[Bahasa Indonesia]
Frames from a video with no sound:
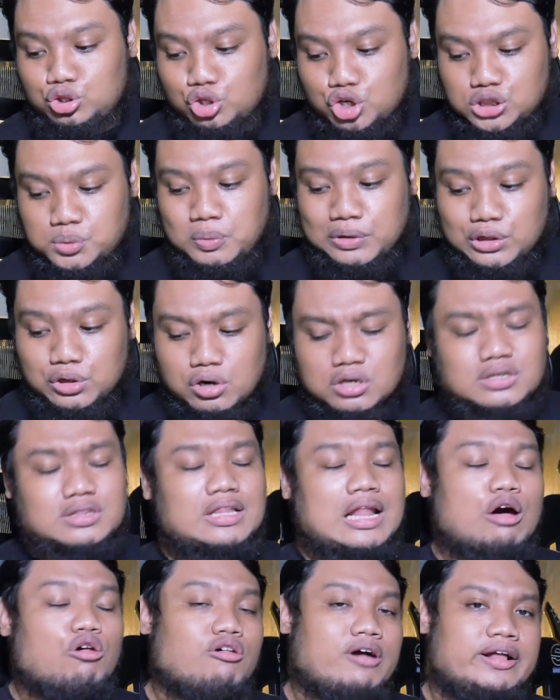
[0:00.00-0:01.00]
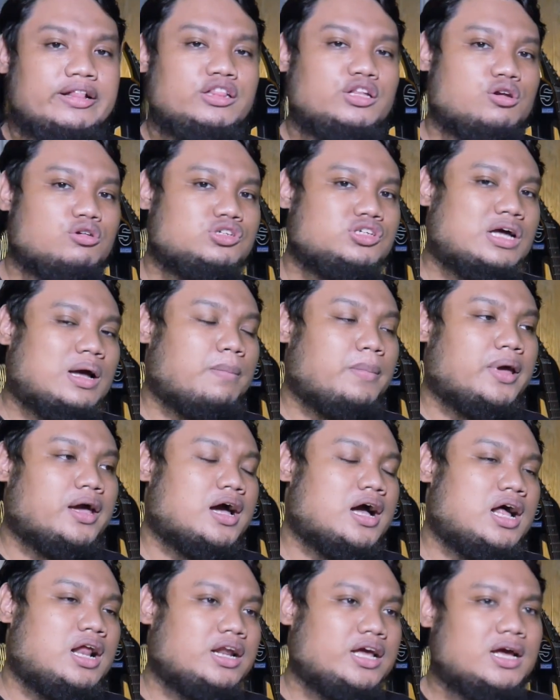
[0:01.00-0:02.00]
terus menerus lakukan terus sampai
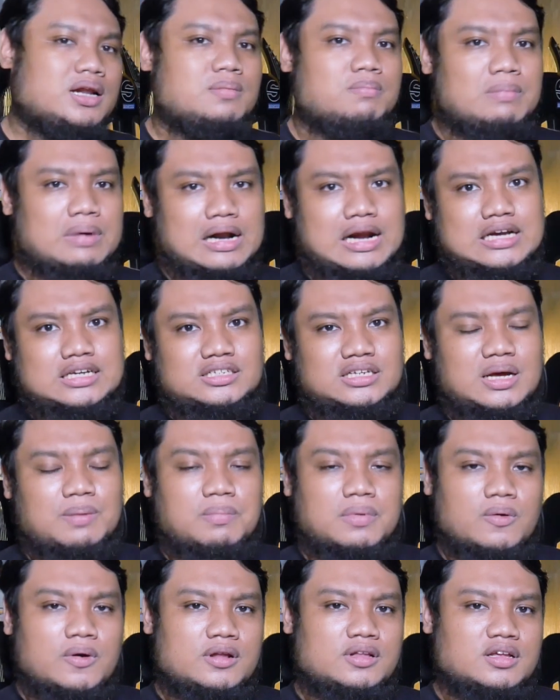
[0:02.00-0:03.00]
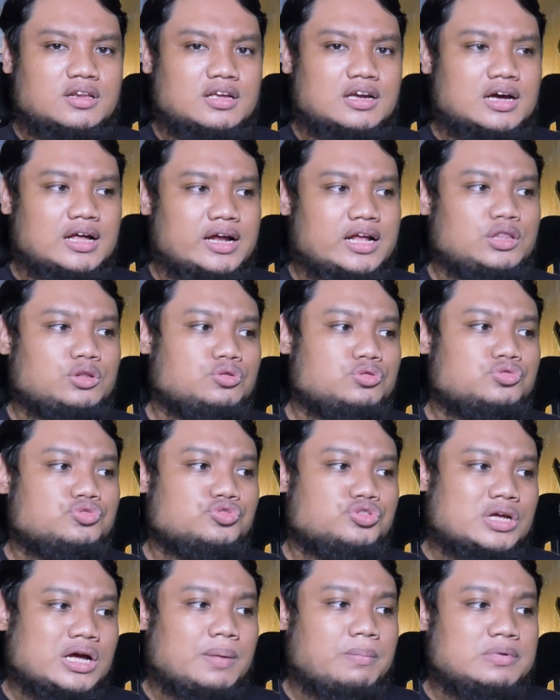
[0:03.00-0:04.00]
kalian merasa bahwa diri kalian tuh
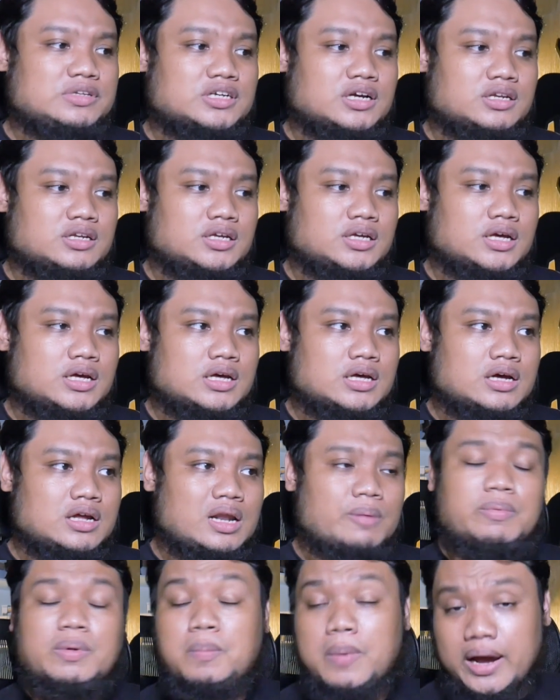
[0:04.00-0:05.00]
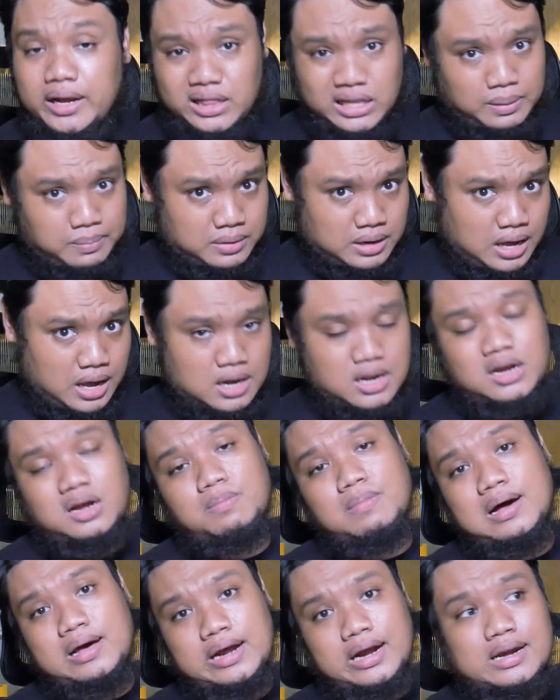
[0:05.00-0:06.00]
sudah menjadi lebih baik daripada hari
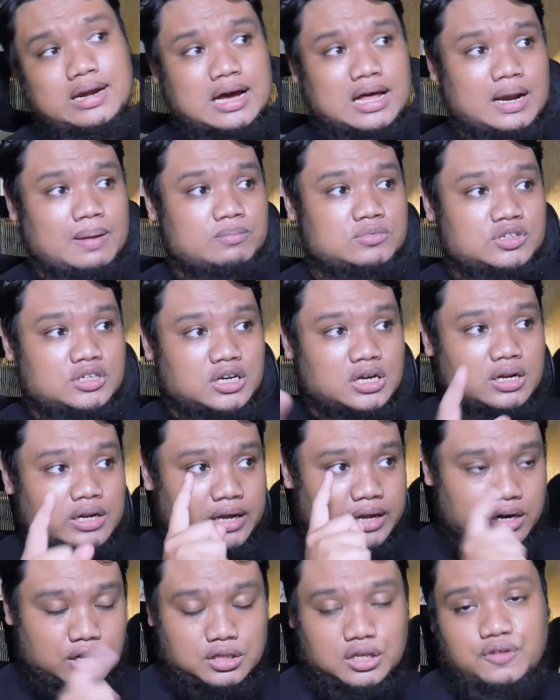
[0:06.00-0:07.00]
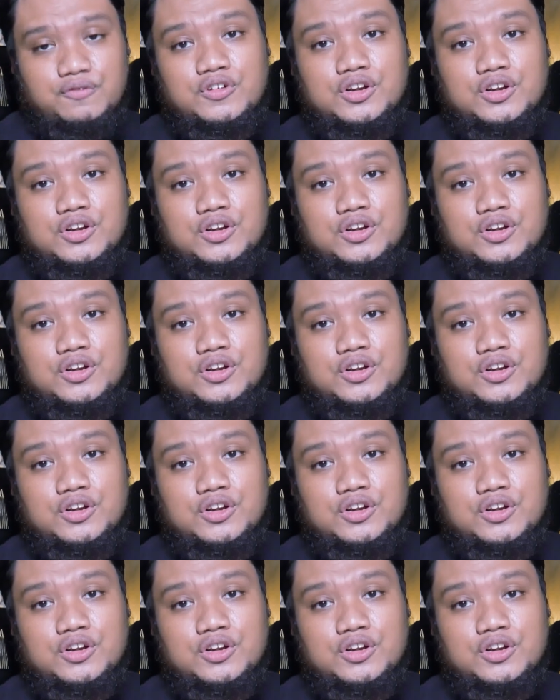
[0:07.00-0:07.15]
kemarin dalam skill editing